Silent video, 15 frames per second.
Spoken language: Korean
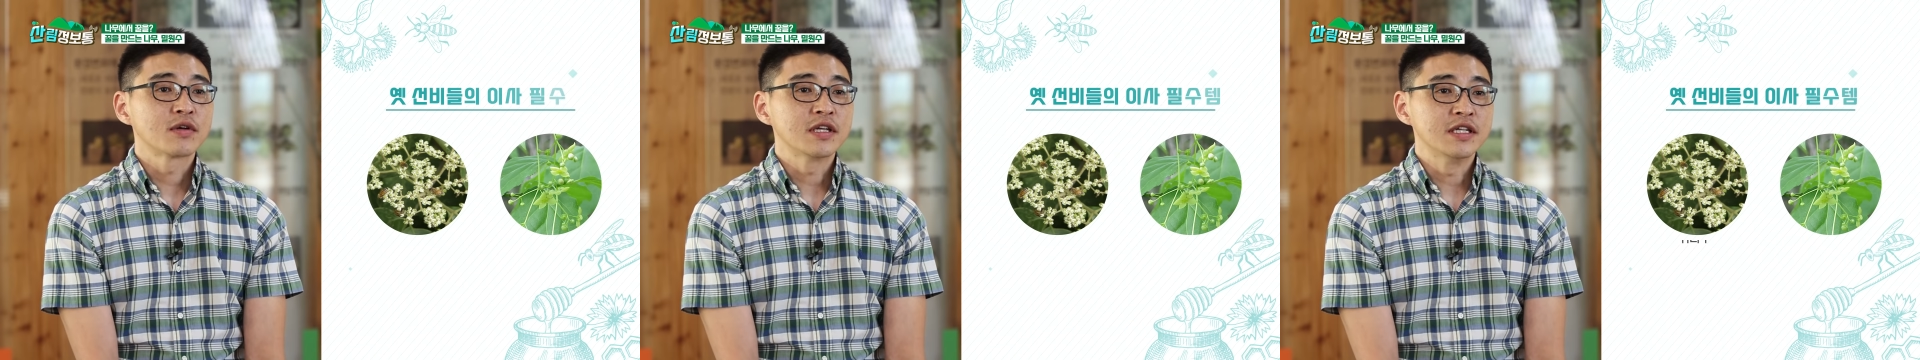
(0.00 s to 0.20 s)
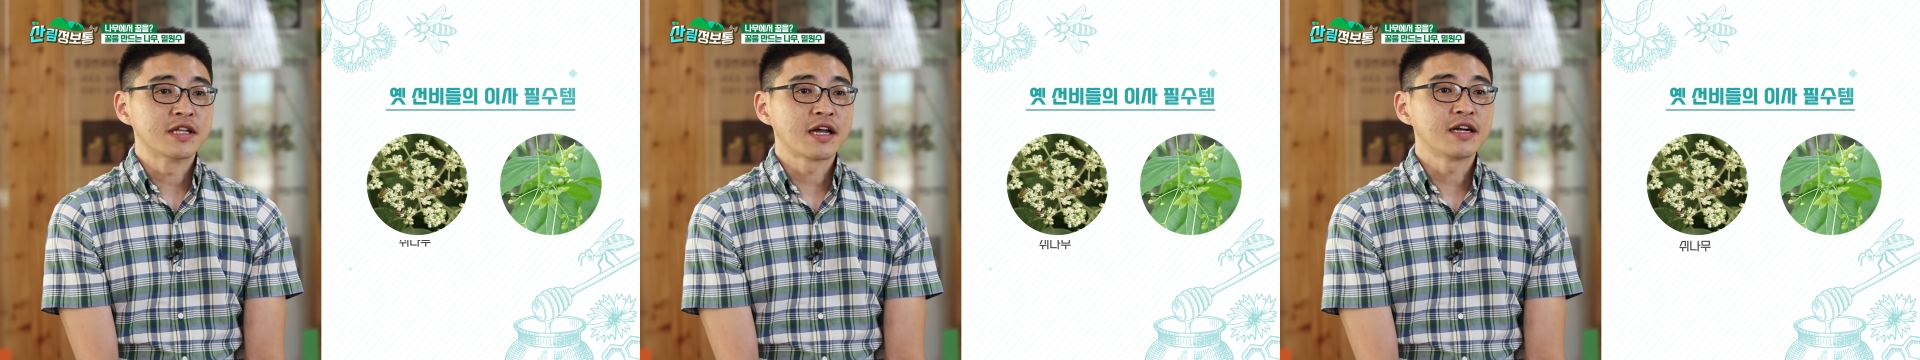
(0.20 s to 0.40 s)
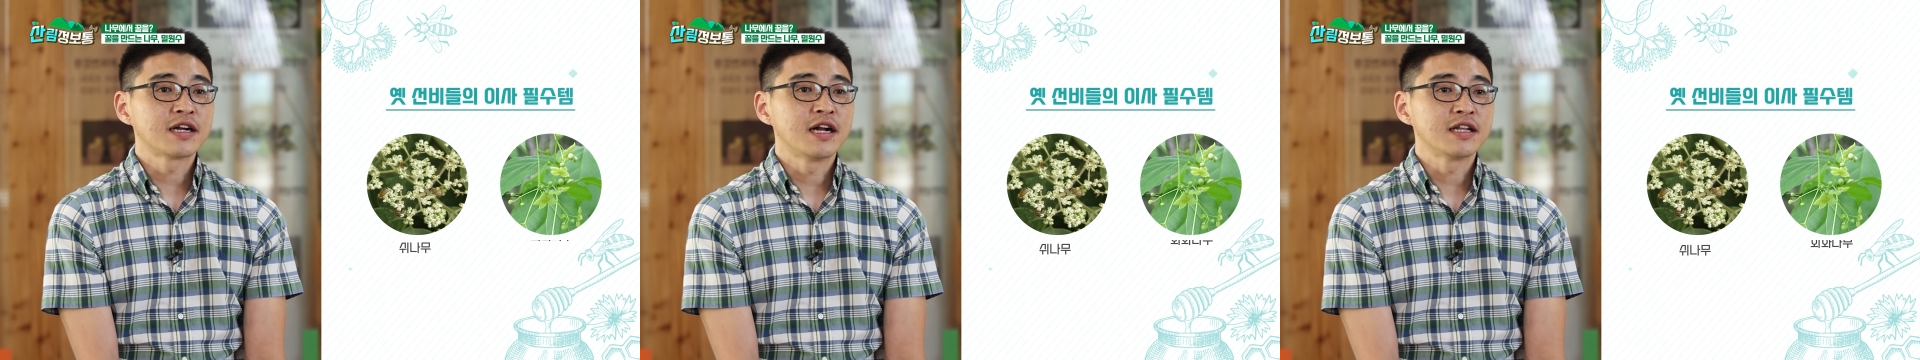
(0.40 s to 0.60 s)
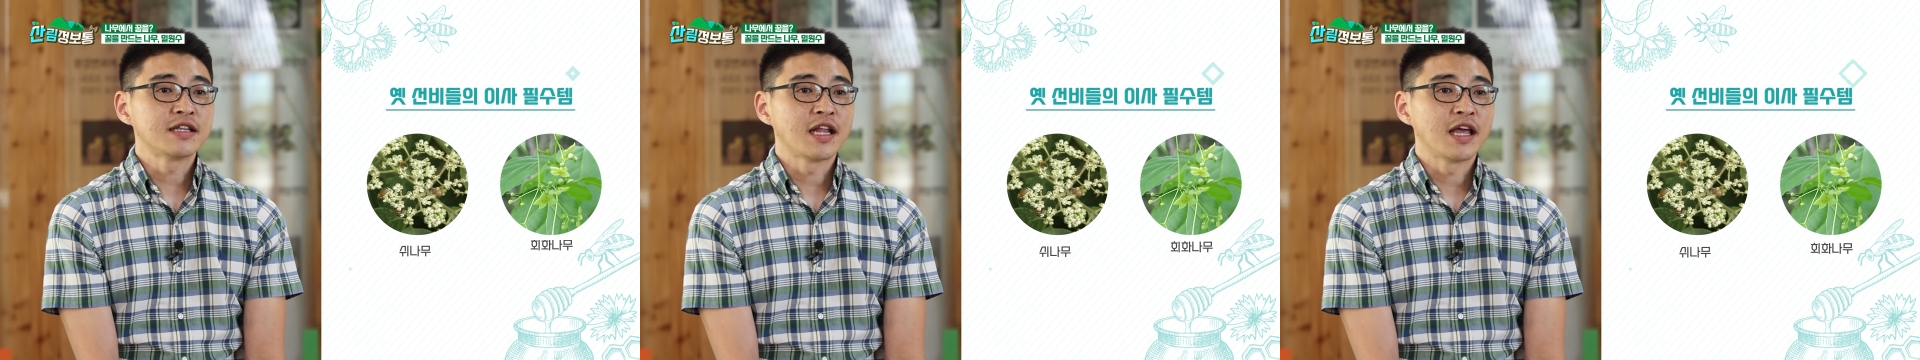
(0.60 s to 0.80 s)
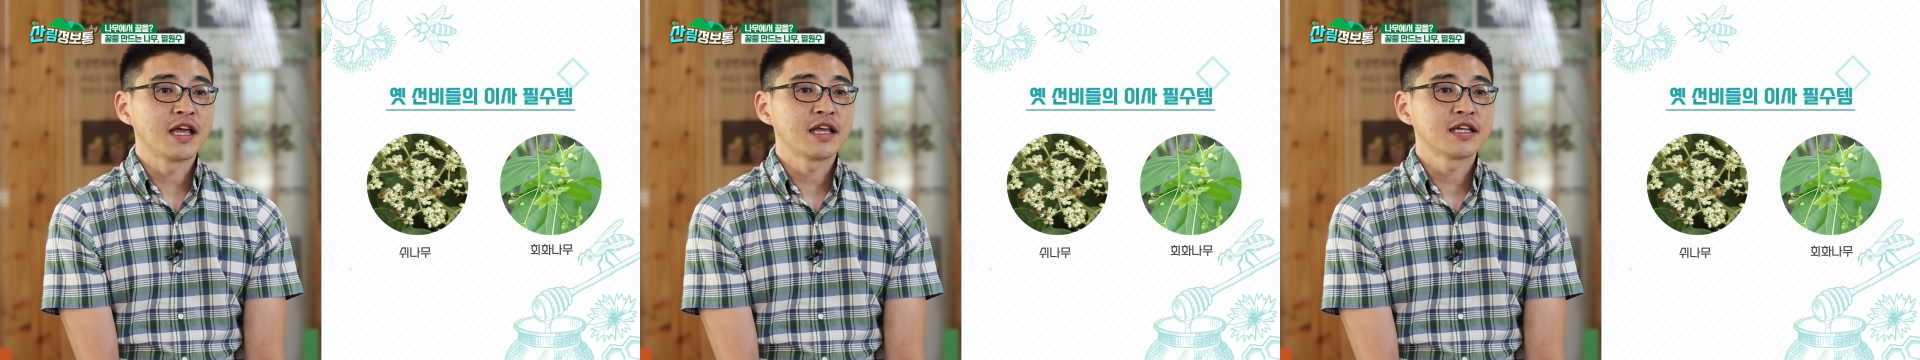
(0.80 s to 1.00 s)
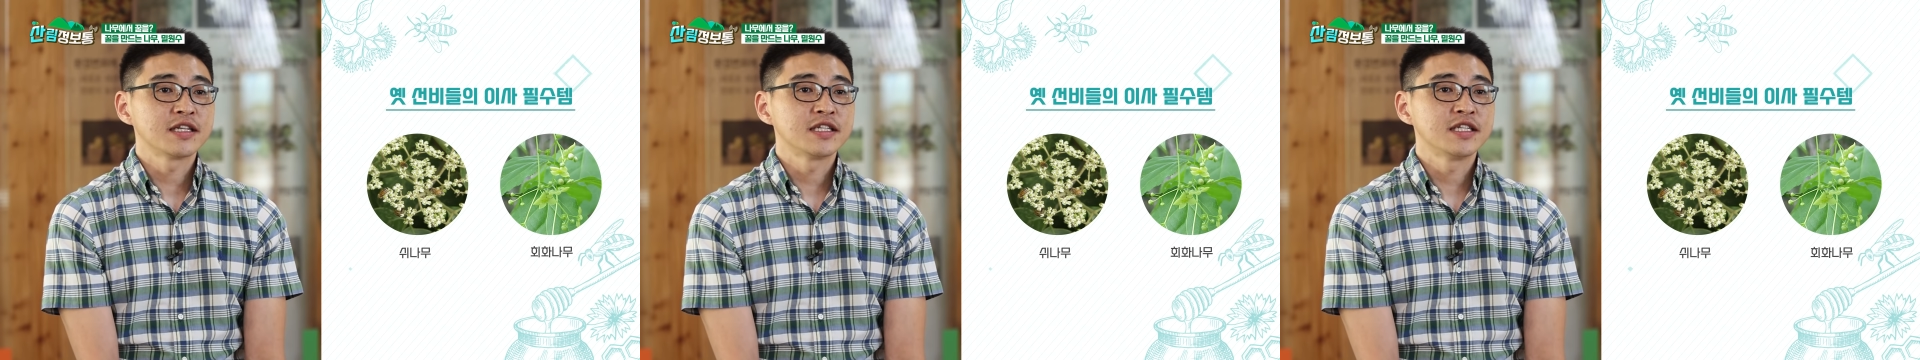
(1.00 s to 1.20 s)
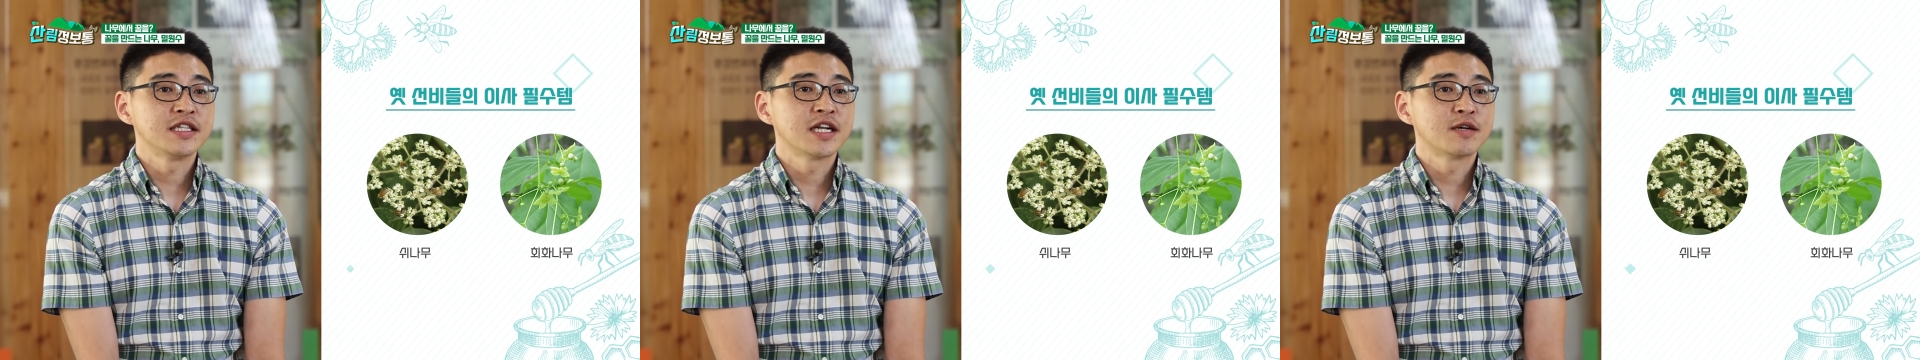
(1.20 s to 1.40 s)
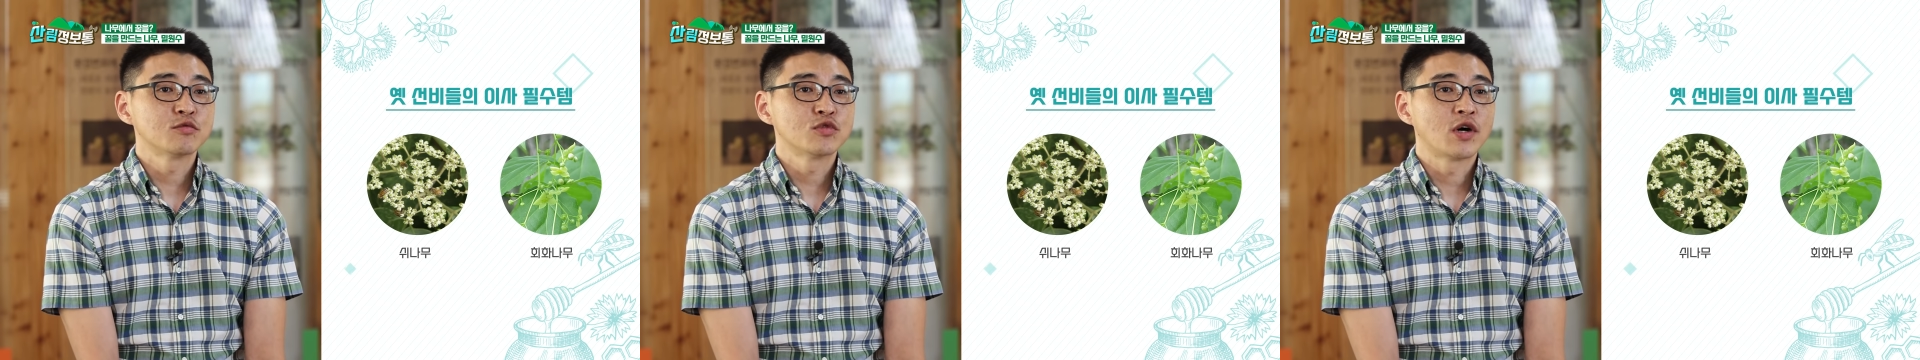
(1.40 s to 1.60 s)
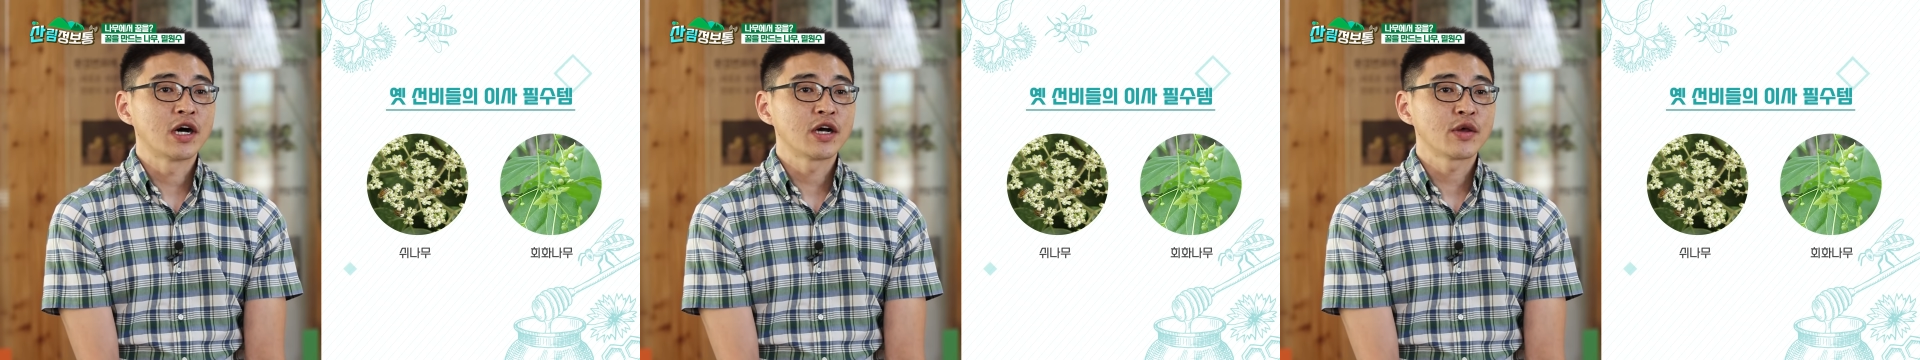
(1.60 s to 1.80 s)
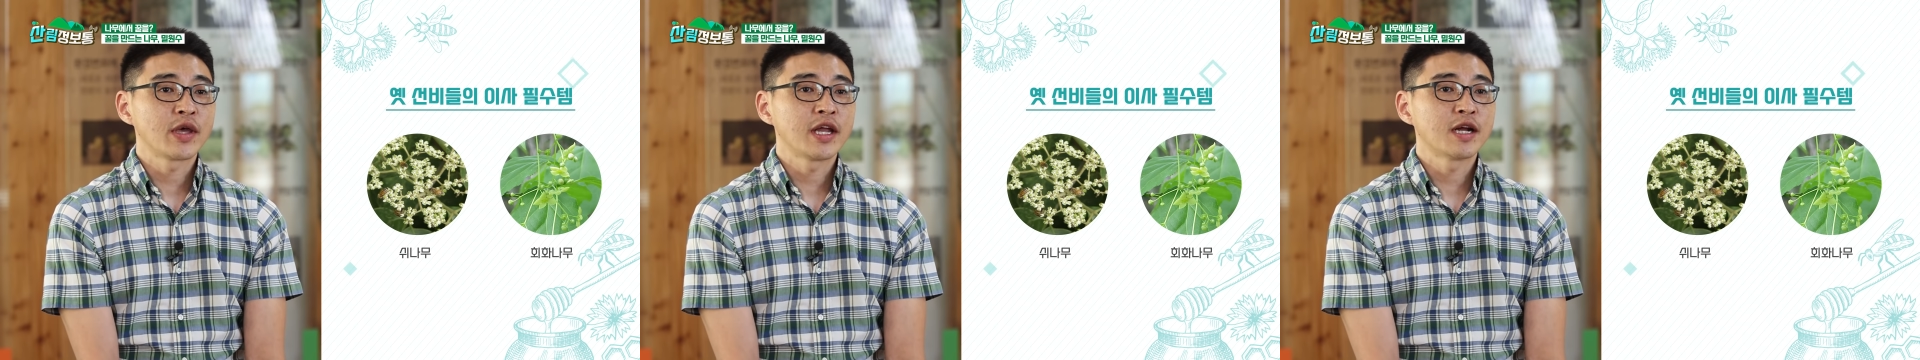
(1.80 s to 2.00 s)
이사를 갈 때 시나무와